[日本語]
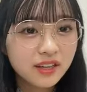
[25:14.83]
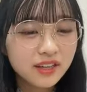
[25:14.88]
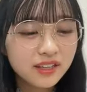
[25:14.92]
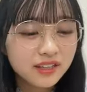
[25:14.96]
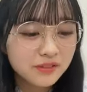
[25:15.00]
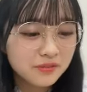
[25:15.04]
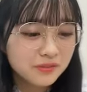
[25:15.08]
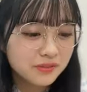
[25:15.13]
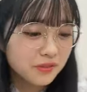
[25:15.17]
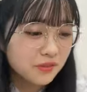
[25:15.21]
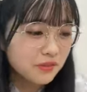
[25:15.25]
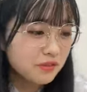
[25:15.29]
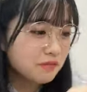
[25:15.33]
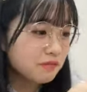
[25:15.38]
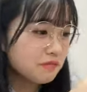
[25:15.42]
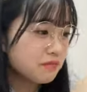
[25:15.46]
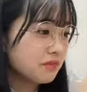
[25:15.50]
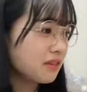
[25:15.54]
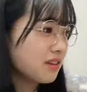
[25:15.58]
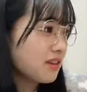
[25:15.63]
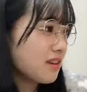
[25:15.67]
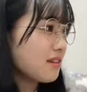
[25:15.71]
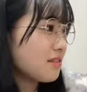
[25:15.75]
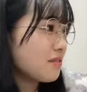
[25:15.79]
でもこ
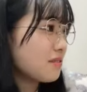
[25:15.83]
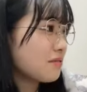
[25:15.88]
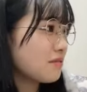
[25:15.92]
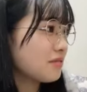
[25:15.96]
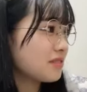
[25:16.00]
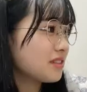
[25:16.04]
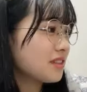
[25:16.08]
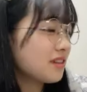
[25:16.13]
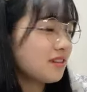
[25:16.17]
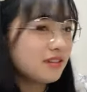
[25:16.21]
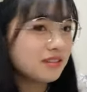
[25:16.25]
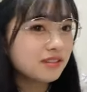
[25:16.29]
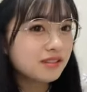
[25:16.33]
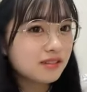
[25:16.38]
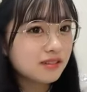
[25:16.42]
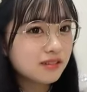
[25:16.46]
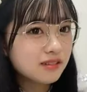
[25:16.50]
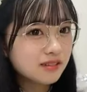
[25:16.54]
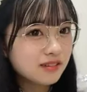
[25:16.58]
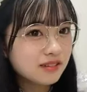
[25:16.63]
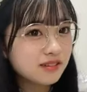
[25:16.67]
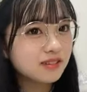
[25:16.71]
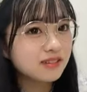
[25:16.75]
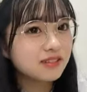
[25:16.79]
結構差あった
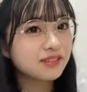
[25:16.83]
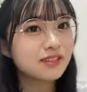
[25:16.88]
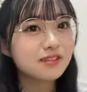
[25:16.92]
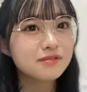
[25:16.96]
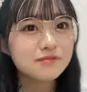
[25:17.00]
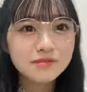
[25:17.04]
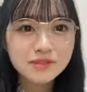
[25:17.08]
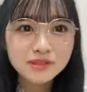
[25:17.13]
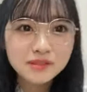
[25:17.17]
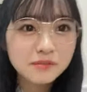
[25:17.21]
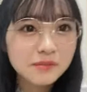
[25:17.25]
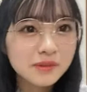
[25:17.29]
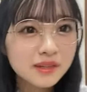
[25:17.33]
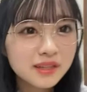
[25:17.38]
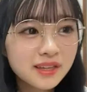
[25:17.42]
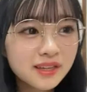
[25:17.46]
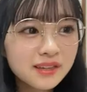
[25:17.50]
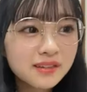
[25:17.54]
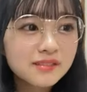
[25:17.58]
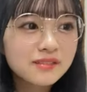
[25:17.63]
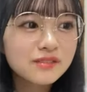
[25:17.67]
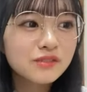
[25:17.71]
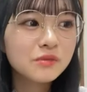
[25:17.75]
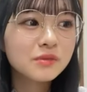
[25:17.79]
から多分今
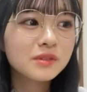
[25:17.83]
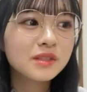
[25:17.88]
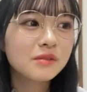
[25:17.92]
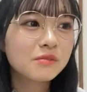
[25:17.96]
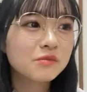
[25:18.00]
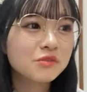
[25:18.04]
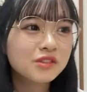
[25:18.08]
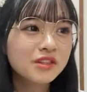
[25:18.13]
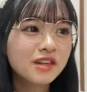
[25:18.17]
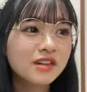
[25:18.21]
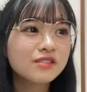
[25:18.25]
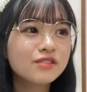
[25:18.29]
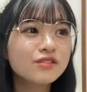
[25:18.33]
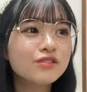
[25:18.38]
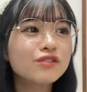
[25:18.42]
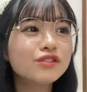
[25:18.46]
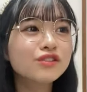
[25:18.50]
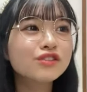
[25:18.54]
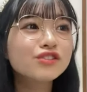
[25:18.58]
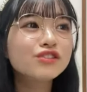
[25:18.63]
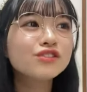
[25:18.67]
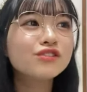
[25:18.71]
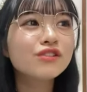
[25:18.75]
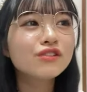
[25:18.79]
結構伸びてもう
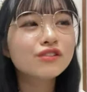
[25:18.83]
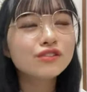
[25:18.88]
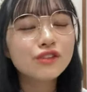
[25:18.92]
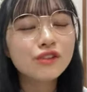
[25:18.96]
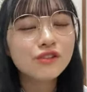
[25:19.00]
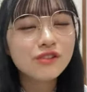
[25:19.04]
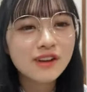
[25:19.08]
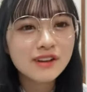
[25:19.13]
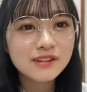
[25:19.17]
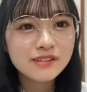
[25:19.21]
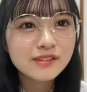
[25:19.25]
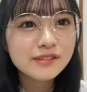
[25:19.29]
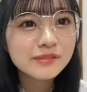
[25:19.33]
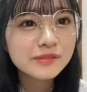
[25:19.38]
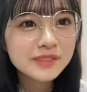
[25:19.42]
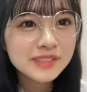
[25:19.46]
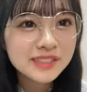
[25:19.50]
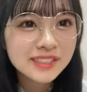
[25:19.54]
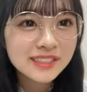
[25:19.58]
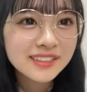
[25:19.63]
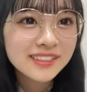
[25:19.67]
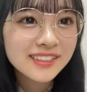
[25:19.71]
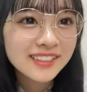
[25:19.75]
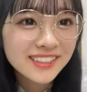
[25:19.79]
156とかあるかも
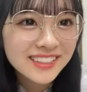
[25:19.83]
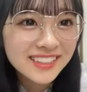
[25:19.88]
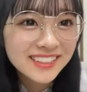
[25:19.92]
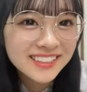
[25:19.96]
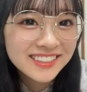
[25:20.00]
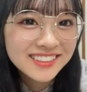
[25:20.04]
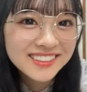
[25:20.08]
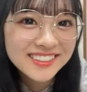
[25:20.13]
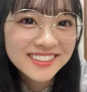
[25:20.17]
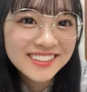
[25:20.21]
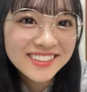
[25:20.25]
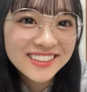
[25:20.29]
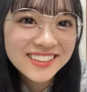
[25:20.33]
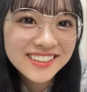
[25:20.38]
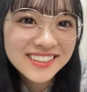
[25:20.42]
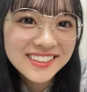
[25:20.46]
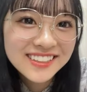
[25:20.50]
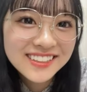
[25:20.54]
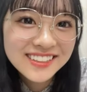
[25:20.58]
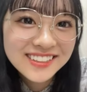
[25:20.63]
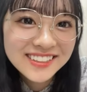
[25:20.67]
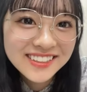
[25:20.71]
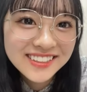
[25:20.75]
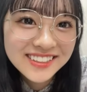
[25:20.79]
しれないです
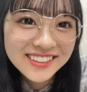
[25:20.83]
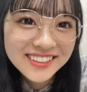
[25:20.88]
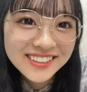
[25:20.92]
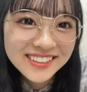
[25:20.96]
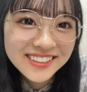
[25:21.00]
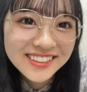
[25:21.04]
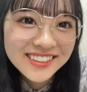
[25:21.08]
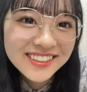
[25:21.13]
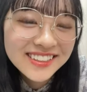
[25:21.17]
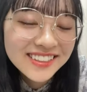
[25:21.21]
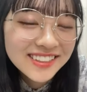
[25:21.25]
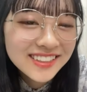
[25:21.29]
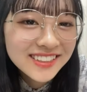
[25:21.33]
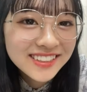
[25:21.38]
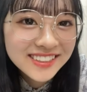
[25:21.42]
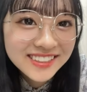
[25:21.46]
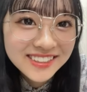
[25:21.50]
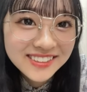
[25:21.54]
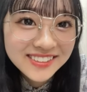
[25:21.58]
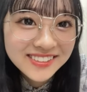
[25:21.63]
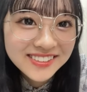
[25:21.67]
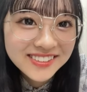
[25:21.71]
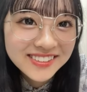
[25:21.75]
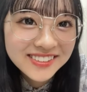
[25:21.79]

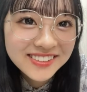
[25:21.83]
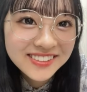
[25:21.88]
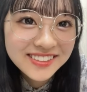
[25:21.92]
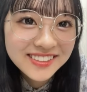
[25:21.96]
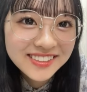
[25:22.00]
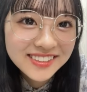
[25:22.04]
そう